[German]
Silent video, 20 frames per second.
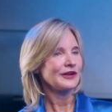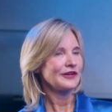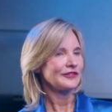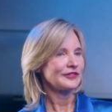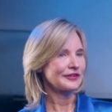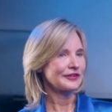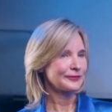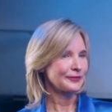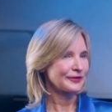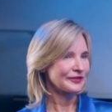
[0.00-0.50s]

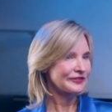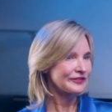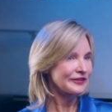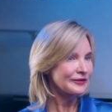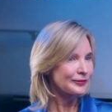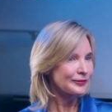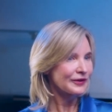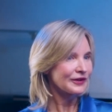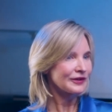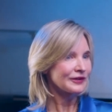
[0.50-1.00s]
Was
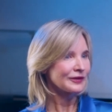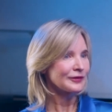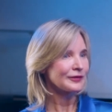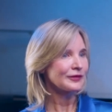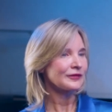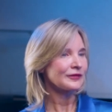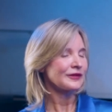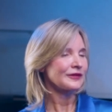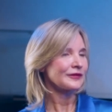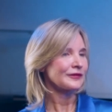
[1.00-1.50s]
passiert bei
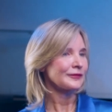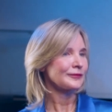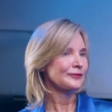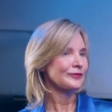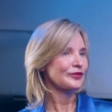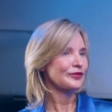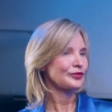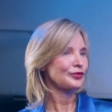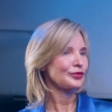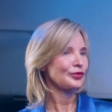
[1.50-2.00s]
einer
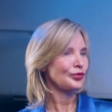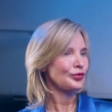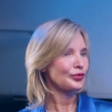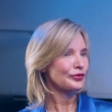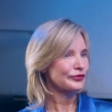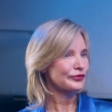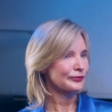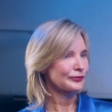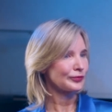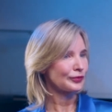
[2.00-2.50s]
ähm, zu
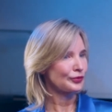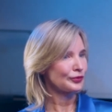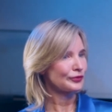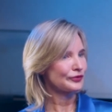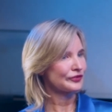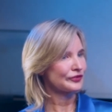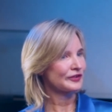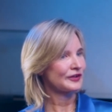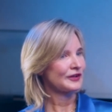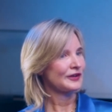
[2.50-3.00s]
großen
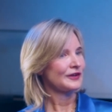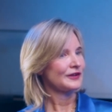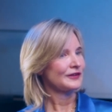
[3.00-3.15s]
Brust?